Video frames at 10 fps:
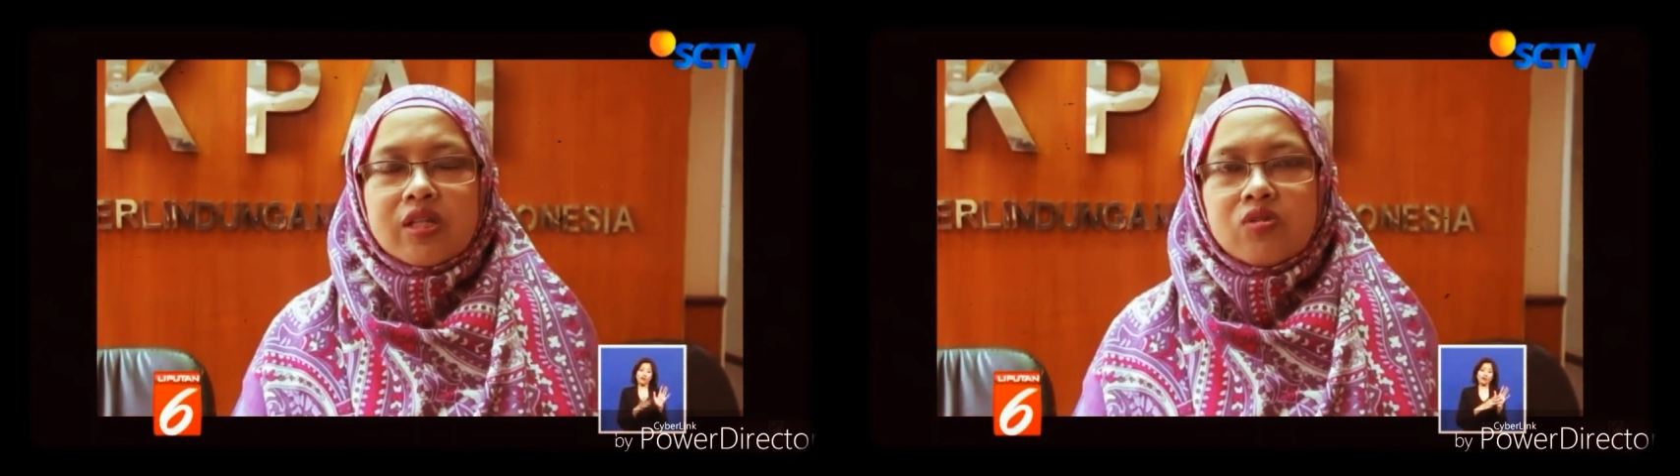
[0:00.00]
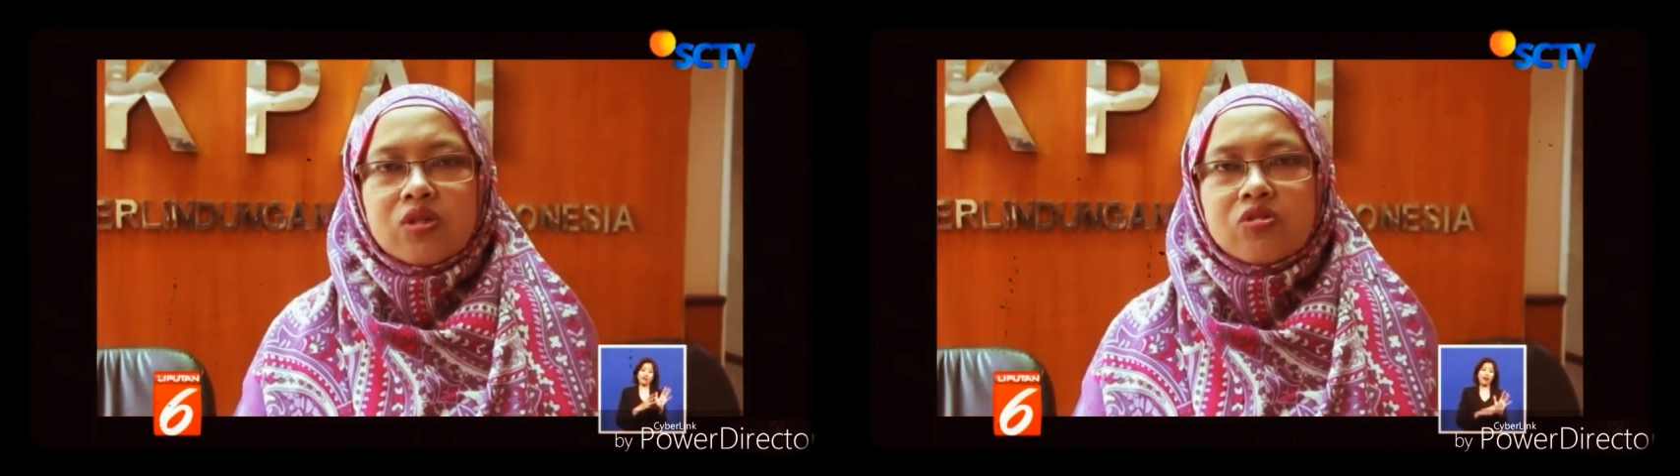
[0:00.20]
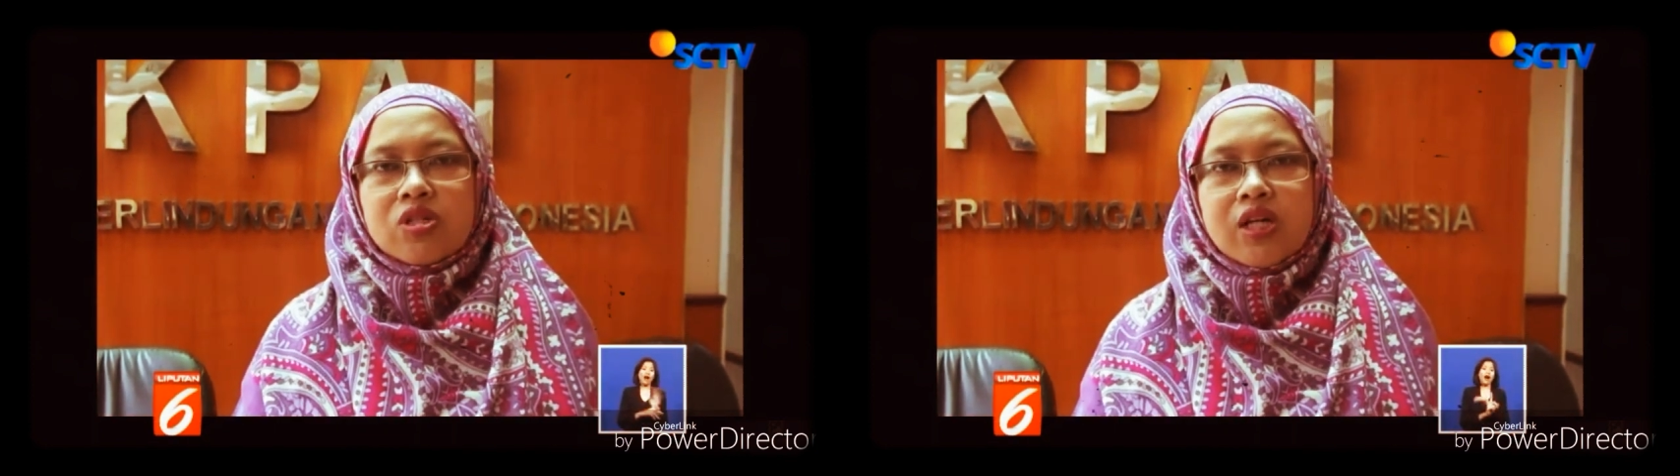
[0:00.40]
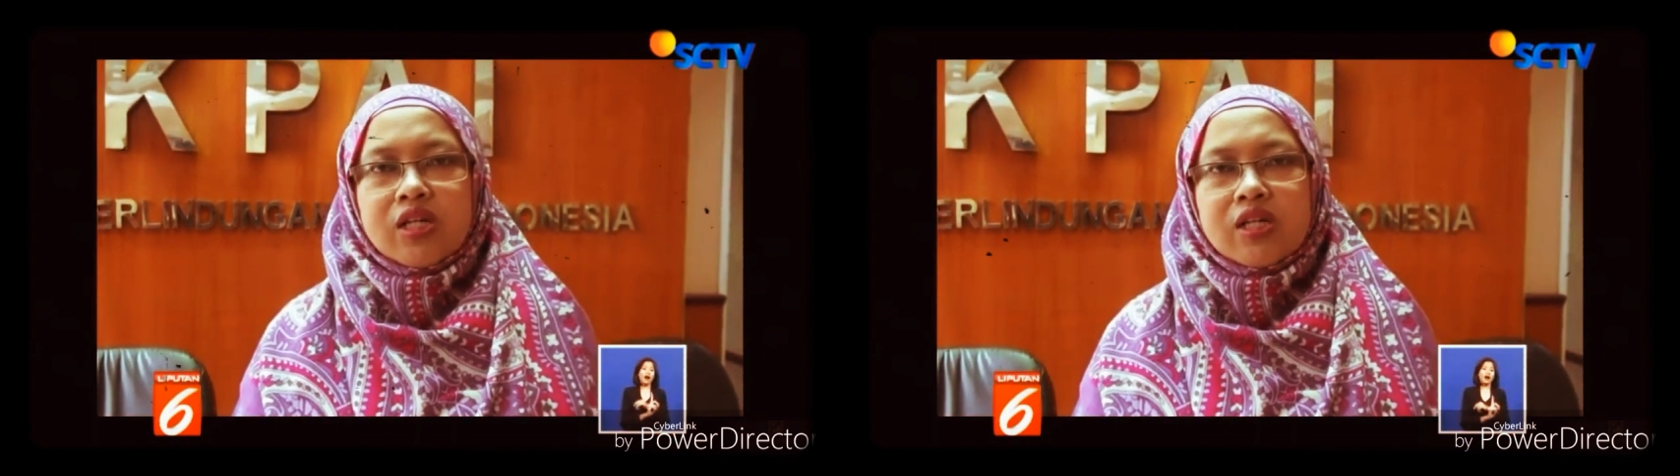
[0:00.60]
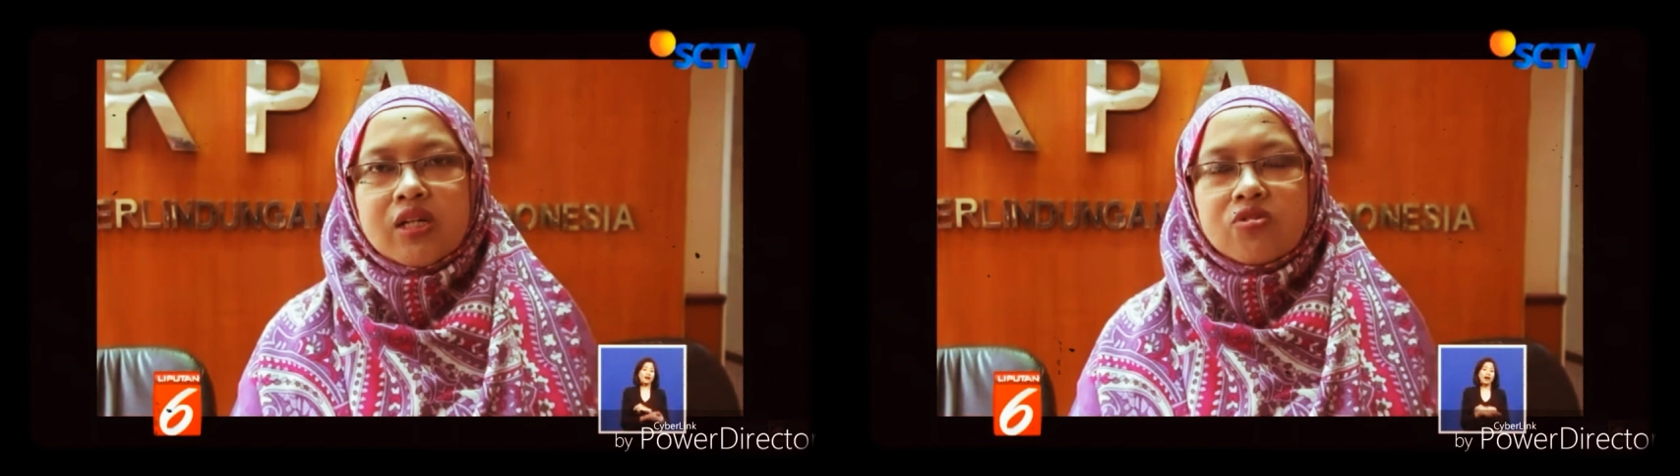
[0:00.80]
Dan tentu itu
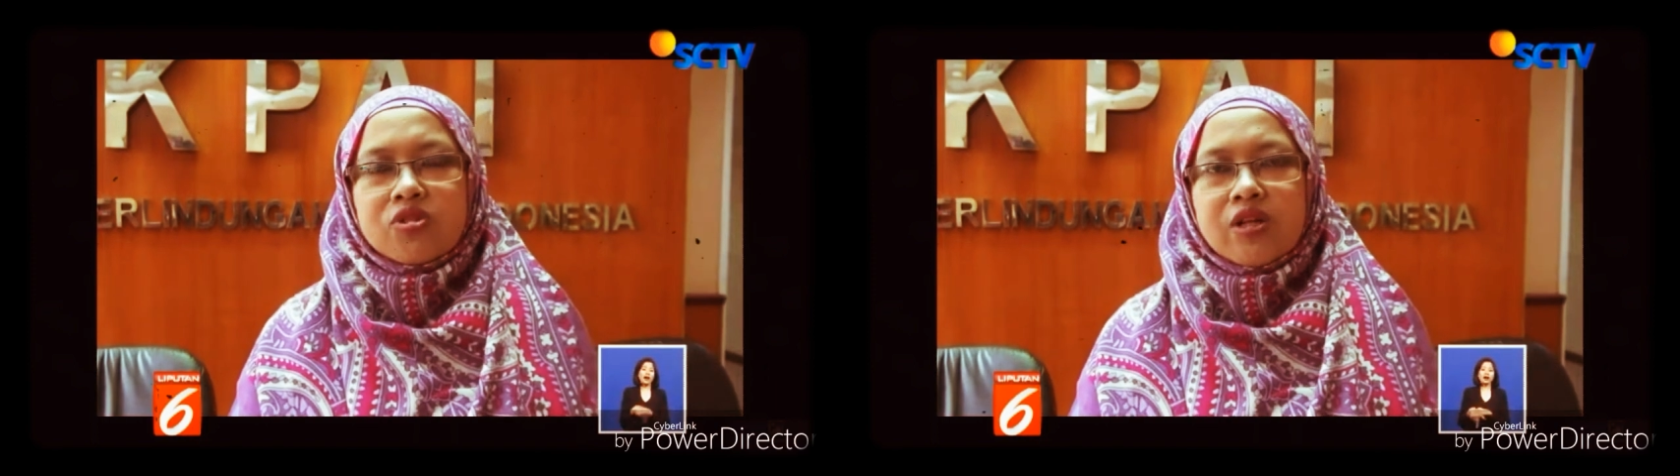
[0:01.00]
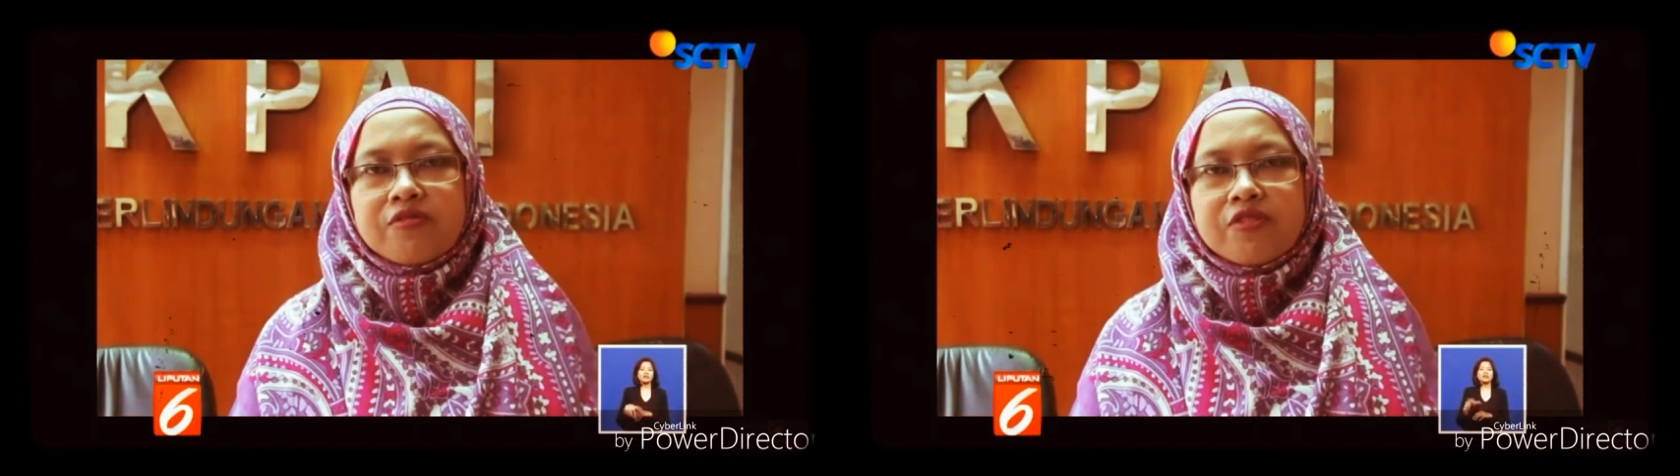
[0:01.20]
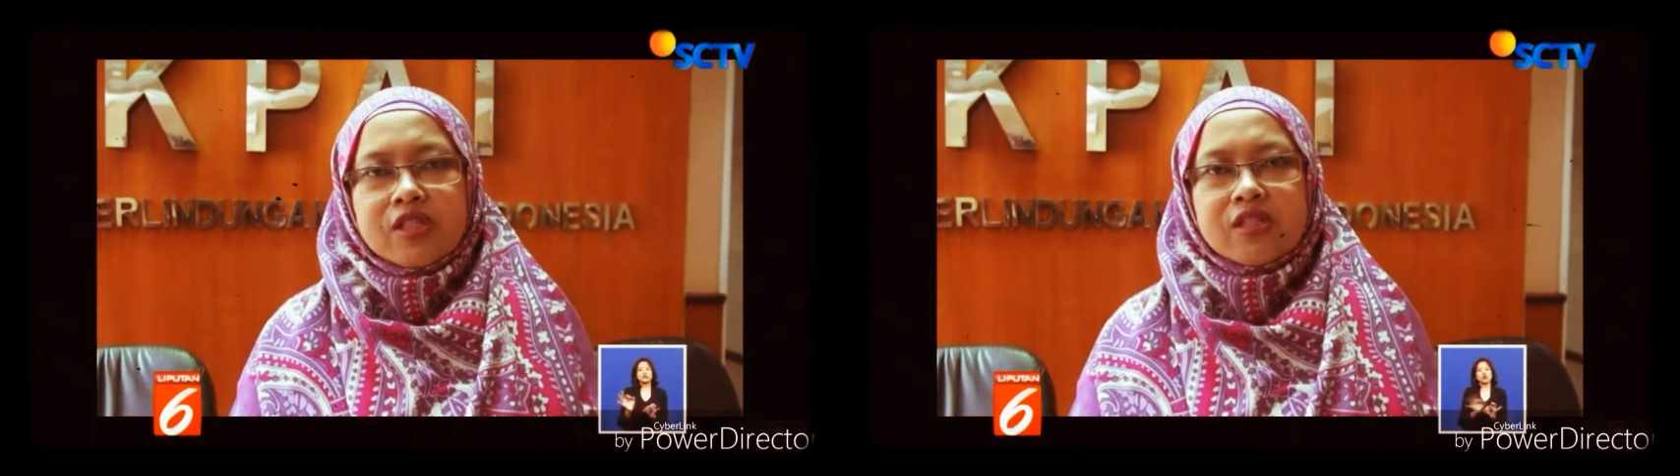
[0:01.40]
tidak hanya kekerasan